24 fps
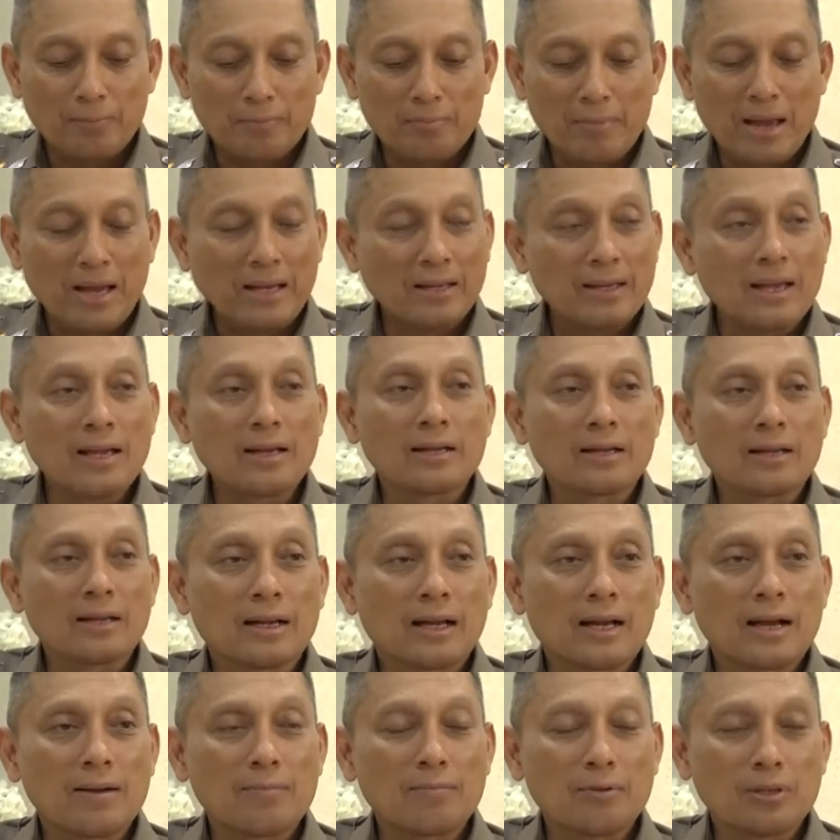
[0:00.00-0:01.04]
แบงกิ้งเนี่
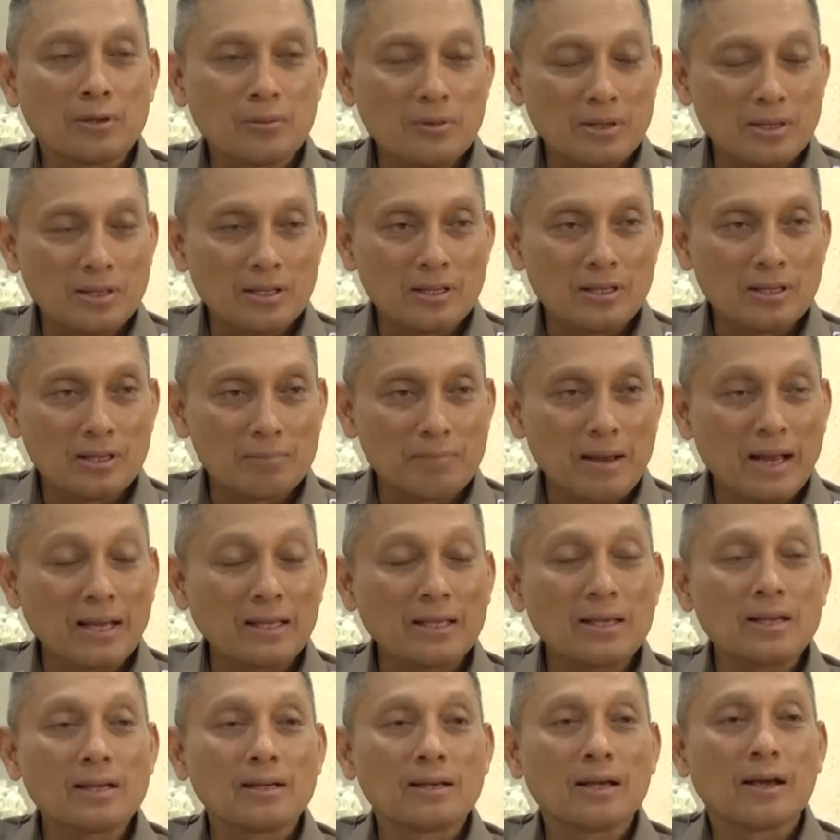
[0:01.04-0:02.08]
ครับหรือว่า
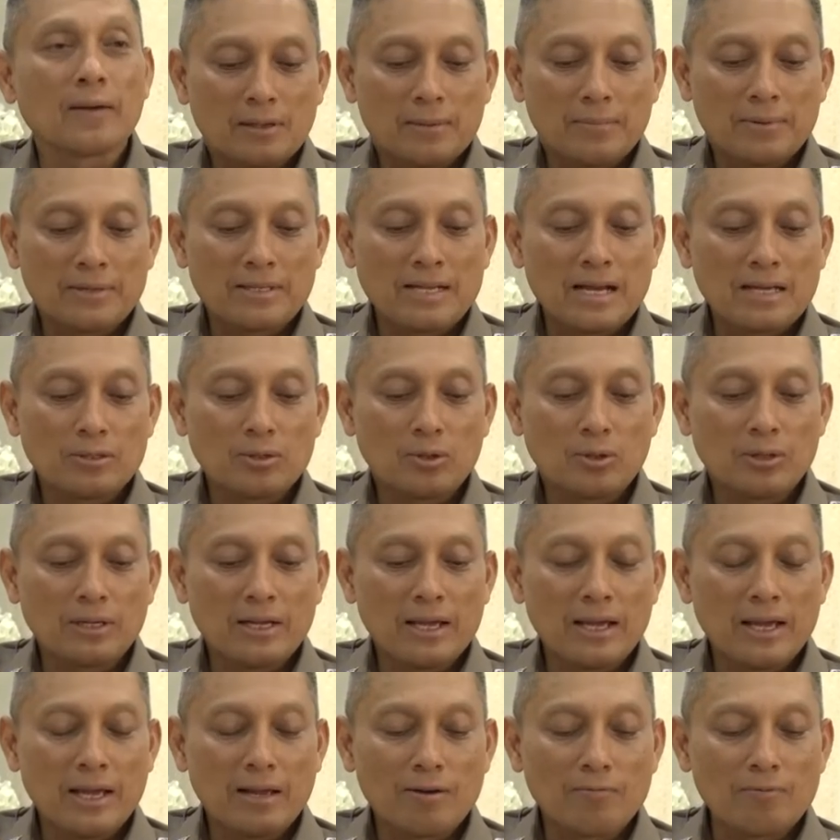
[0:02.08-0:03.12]
e-banking เนี่ยประชาชน
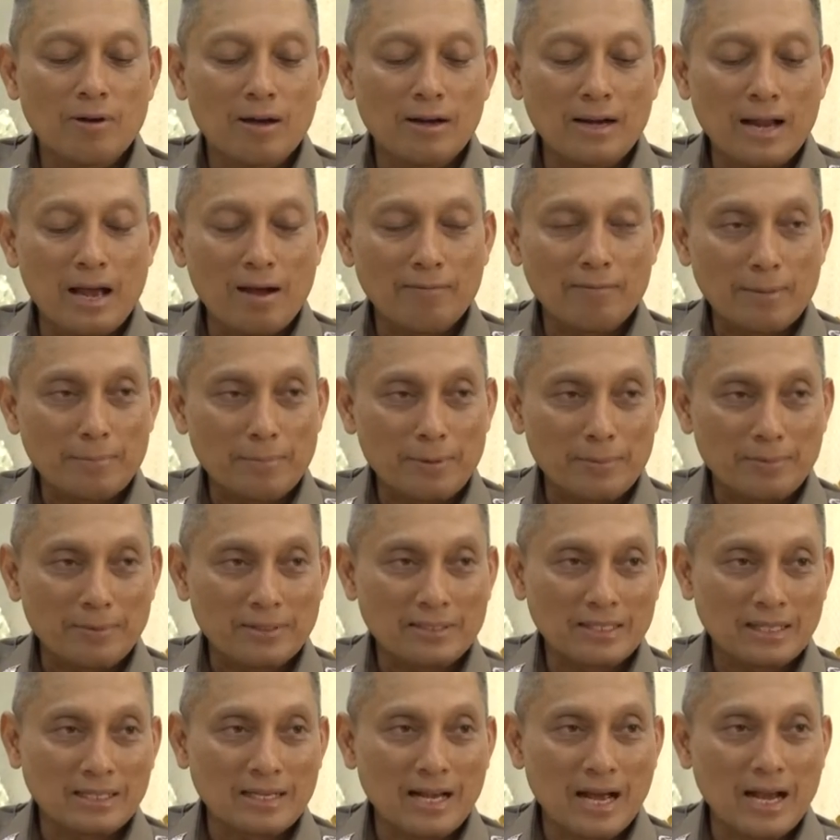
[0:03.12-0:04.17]
เนี่ยเห็นว่าหน้าเว็บเป็นภา
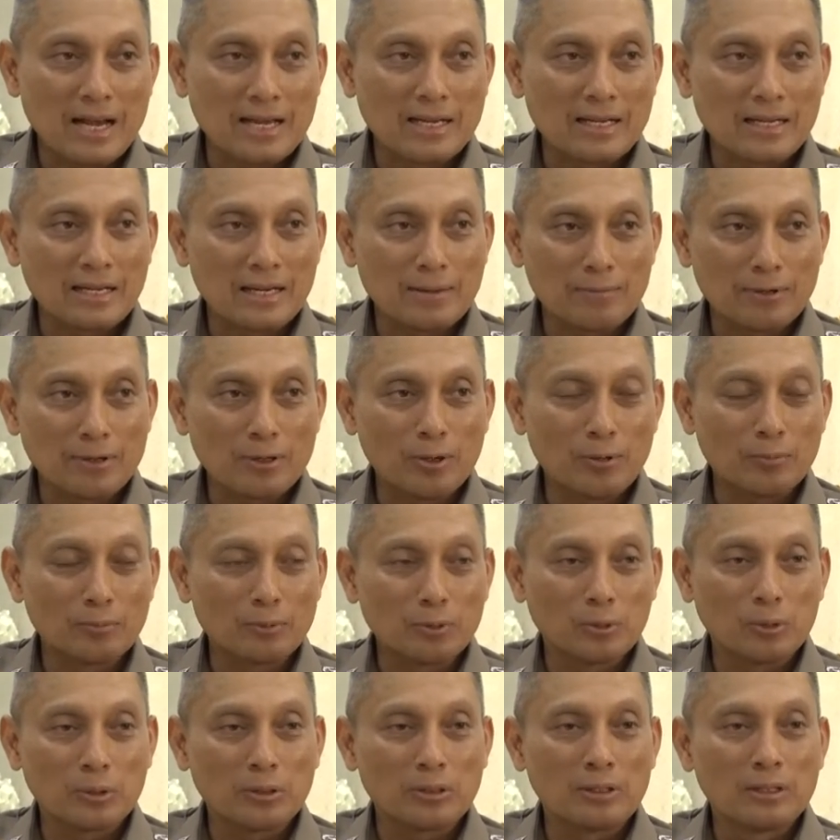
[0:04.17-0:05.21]
ษาไทยนะครับระดม
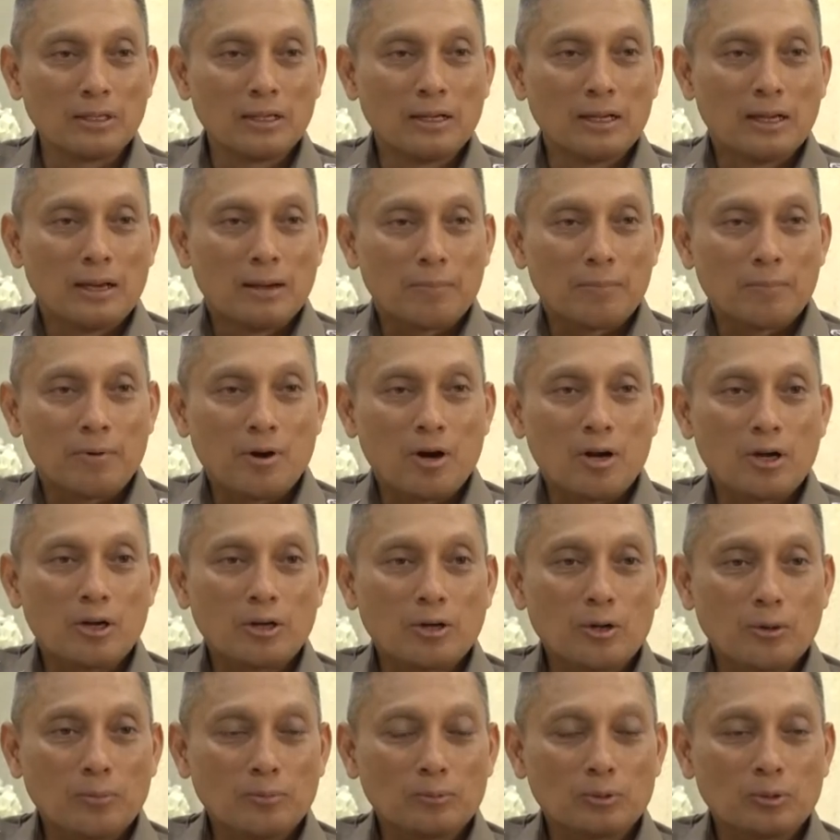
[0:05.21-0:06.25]
ทุนพอระ
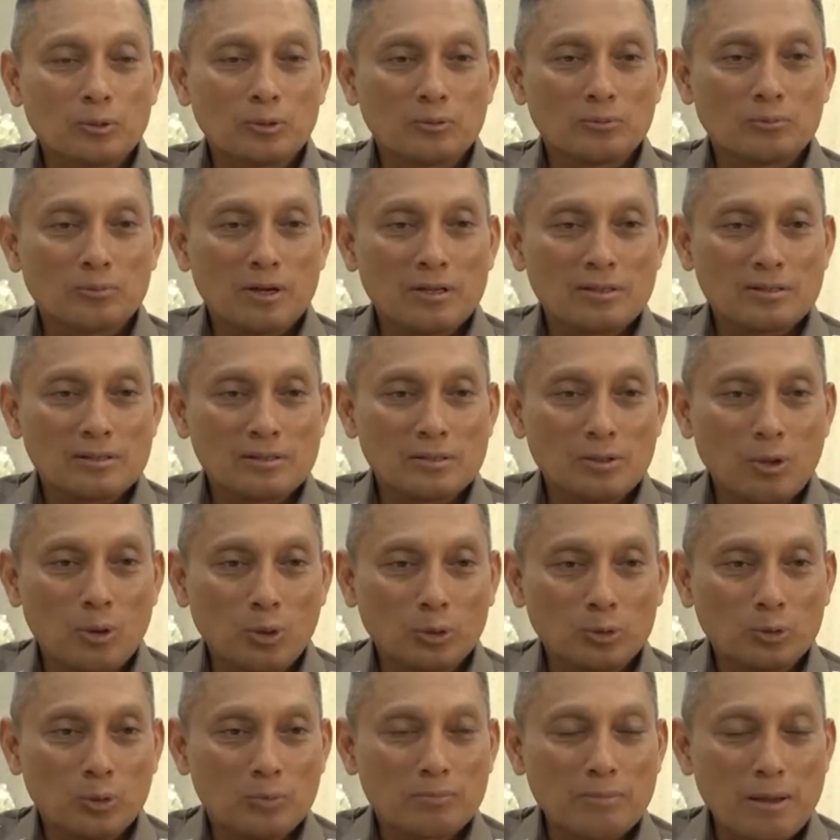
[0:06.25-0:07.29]
ดมทุนพอลง
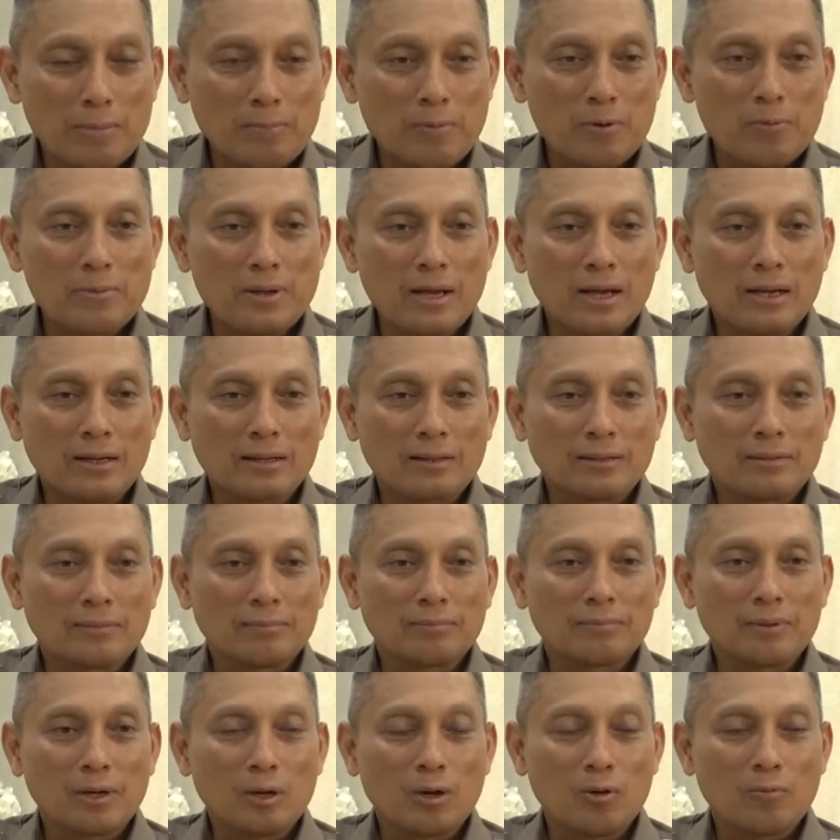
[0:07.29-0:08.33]
ทุนไปปุ๊บเนี่ย
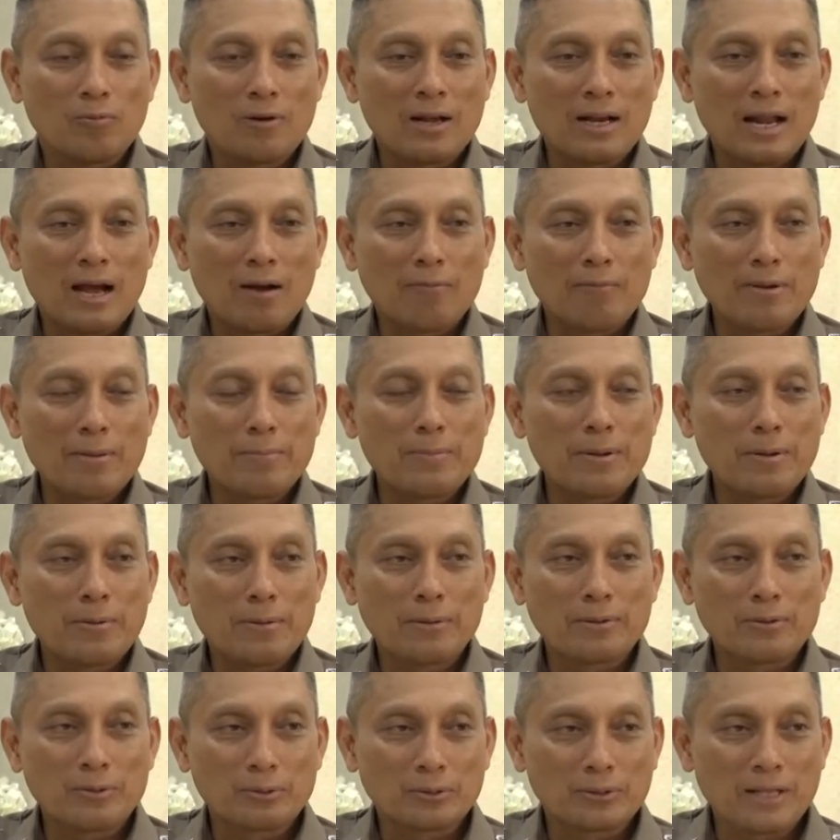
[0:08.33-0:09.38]
ปรากฏว่าหลังเว็บเนี่ยมั
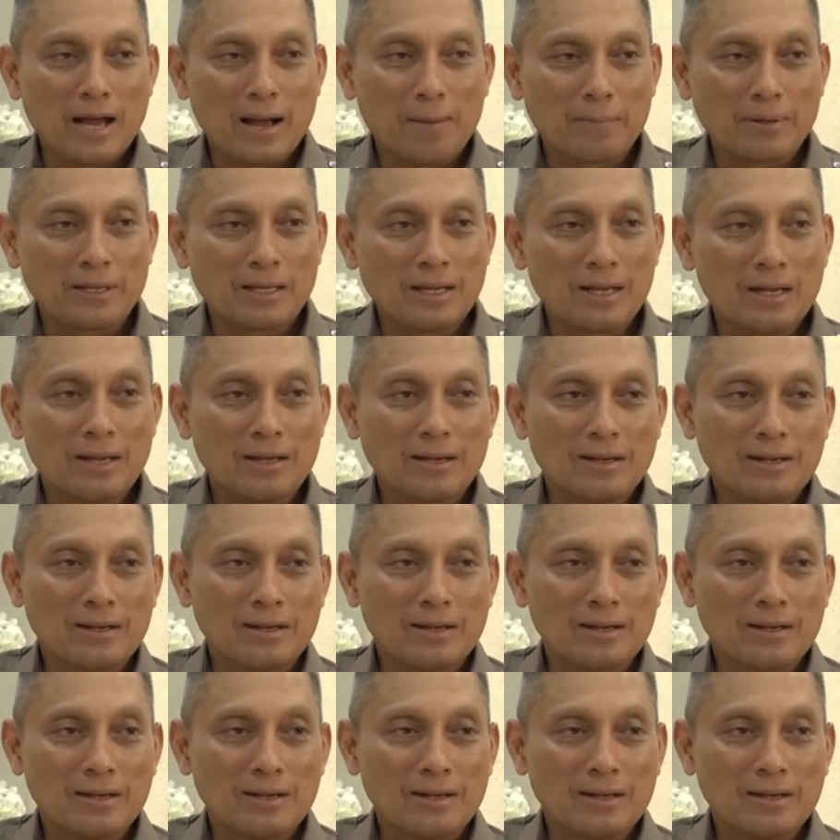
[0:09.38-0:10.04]
นอยู่ต่างประเทศ